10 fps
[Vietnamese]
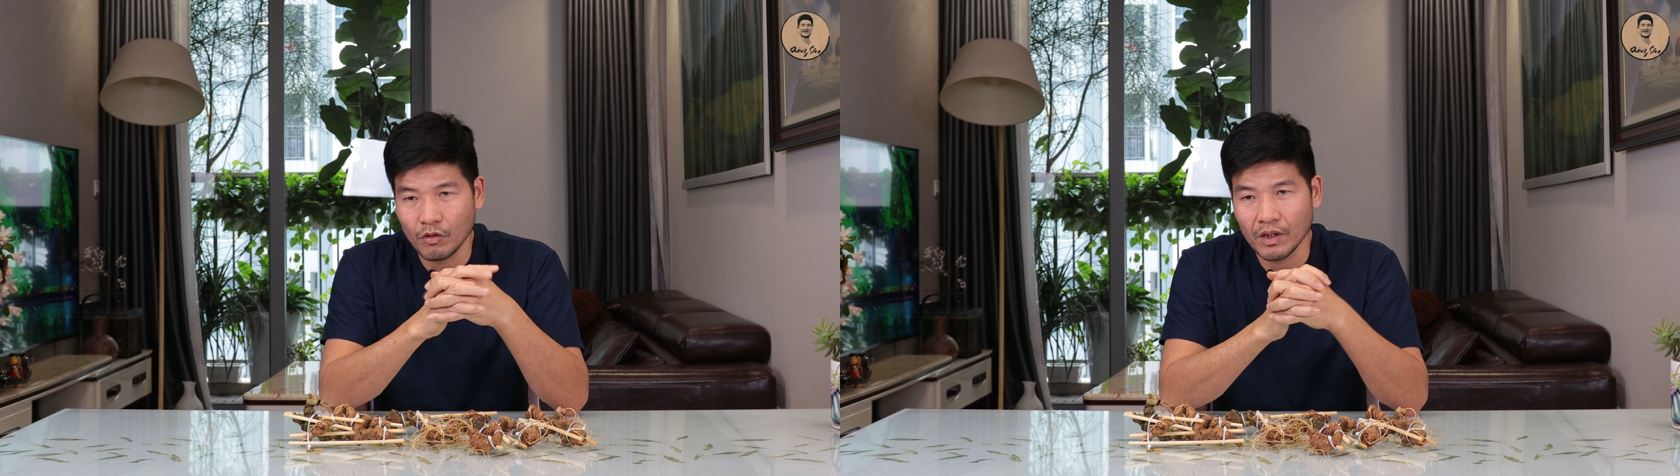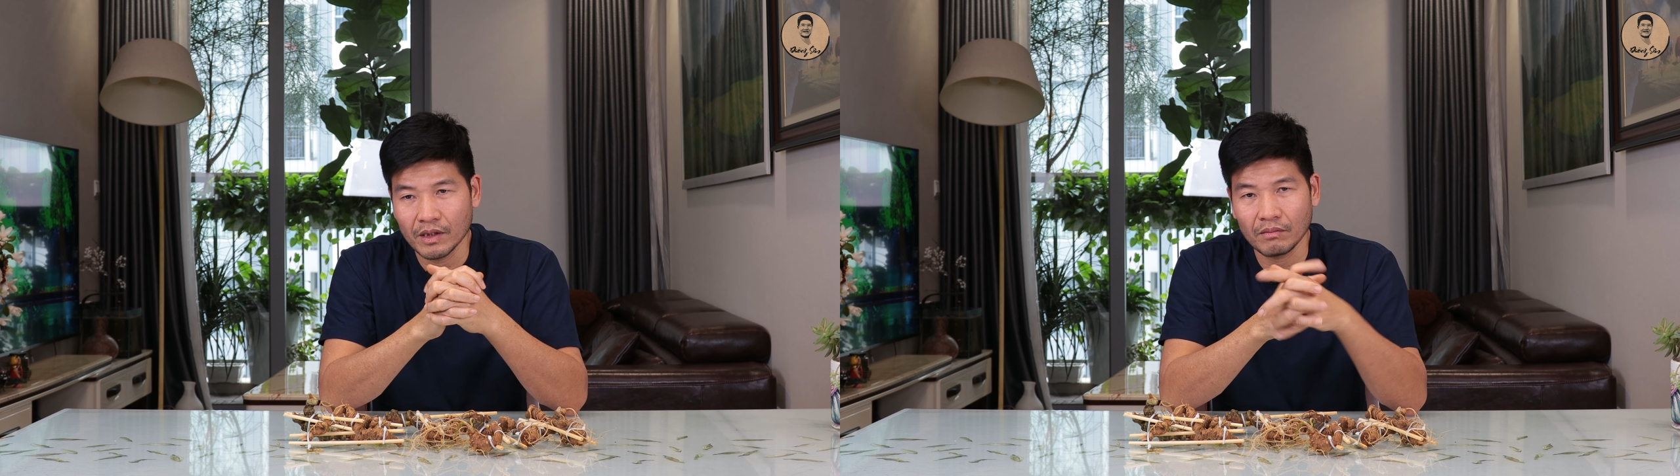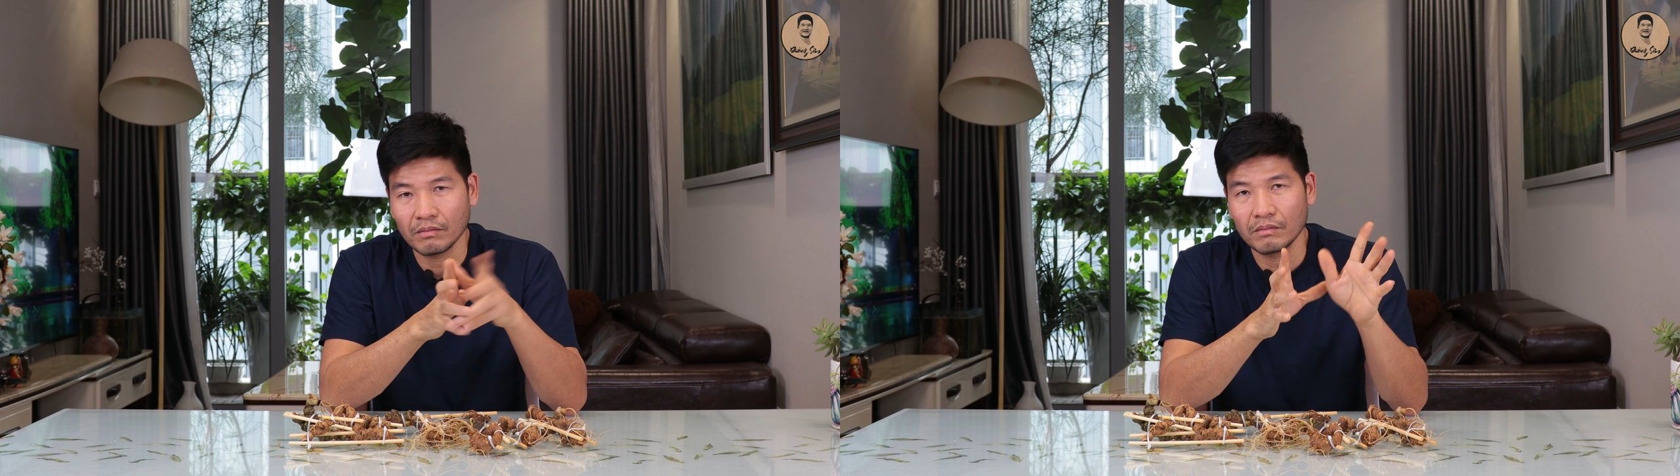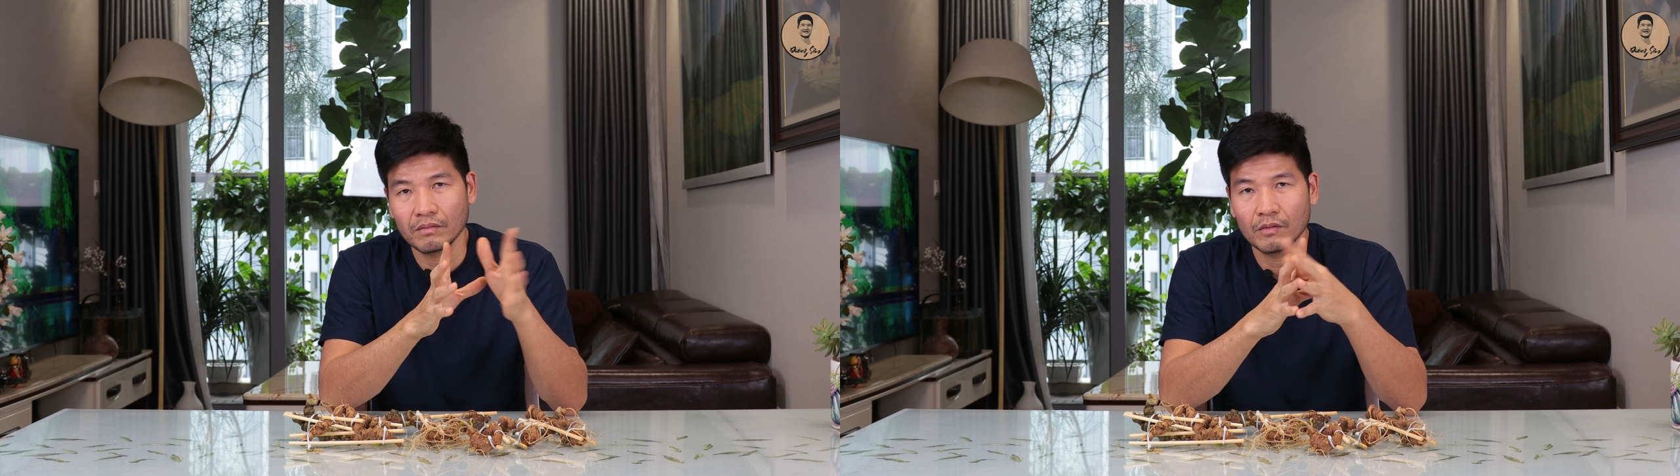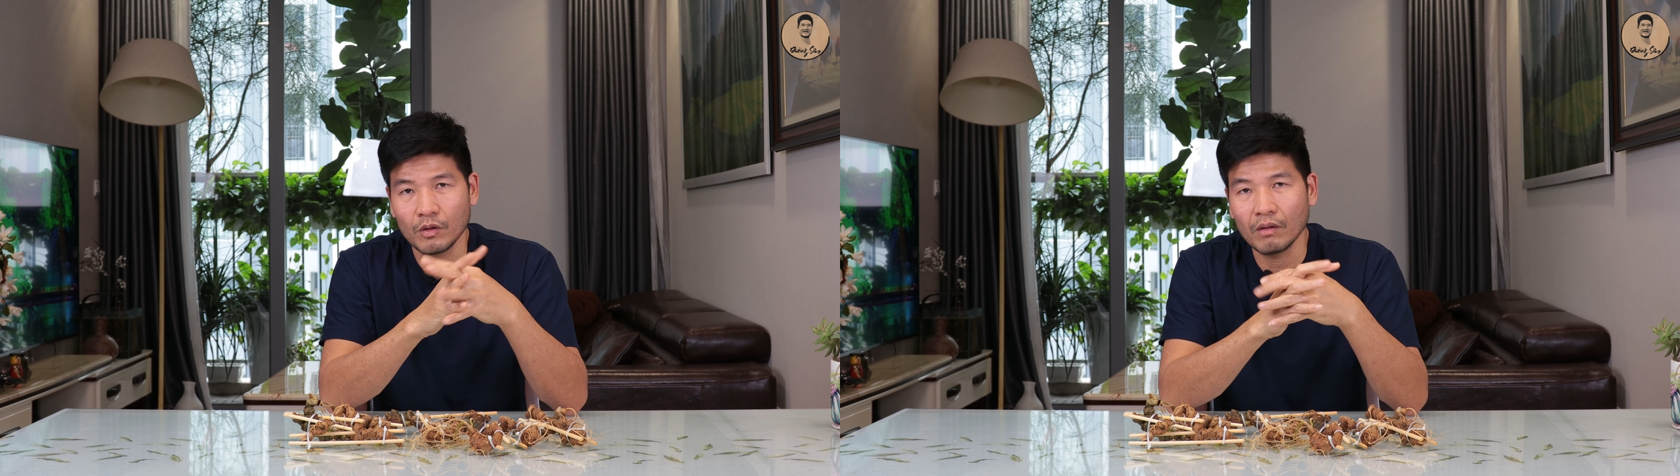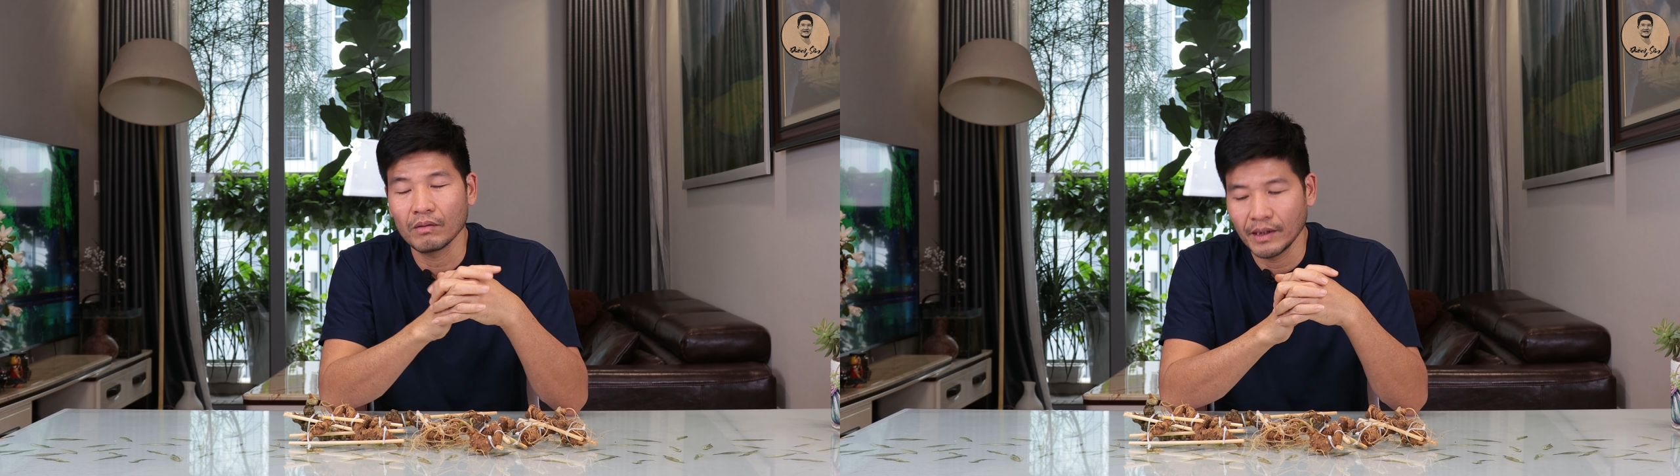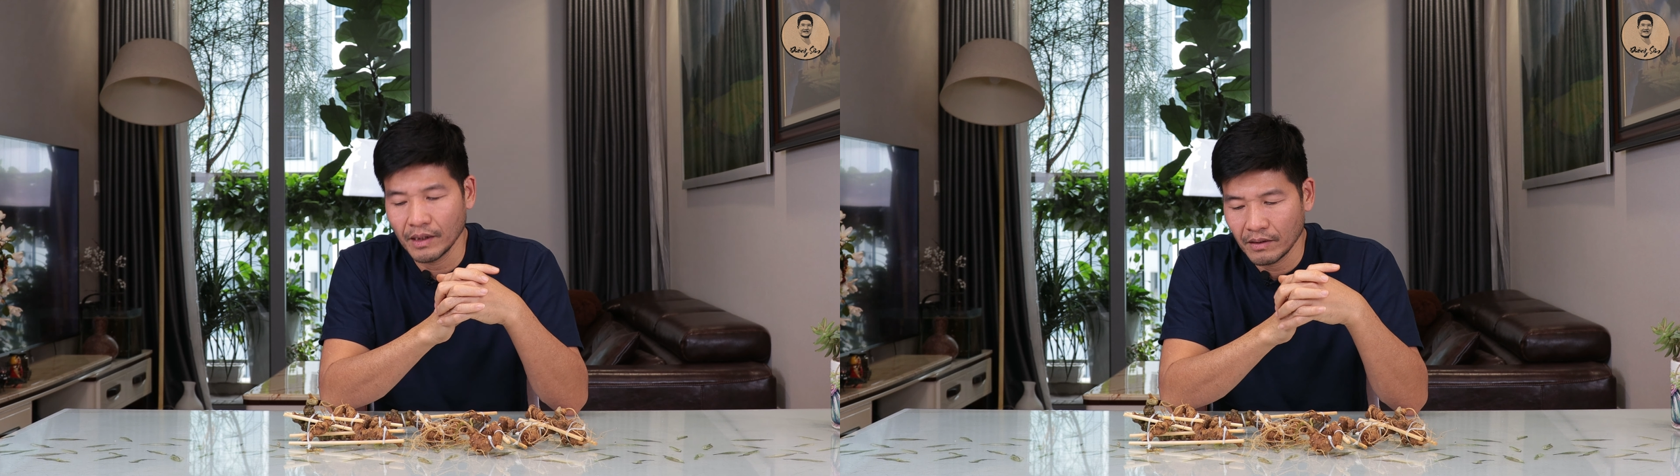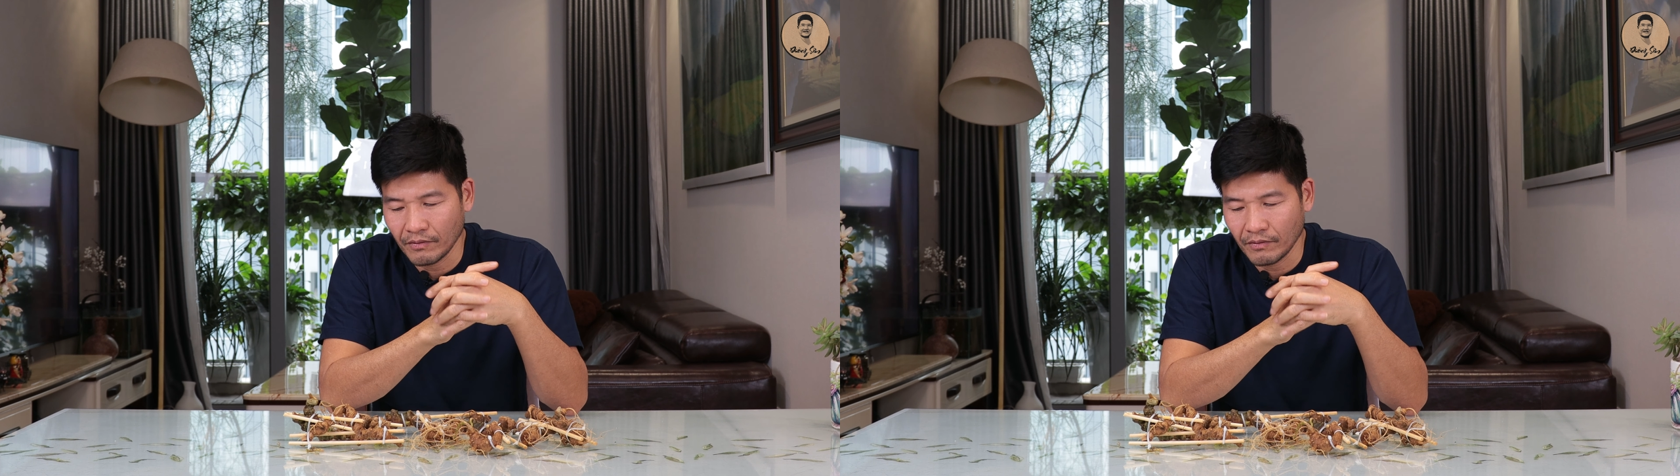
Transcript: vùi ở trong núi Ngọc Linh,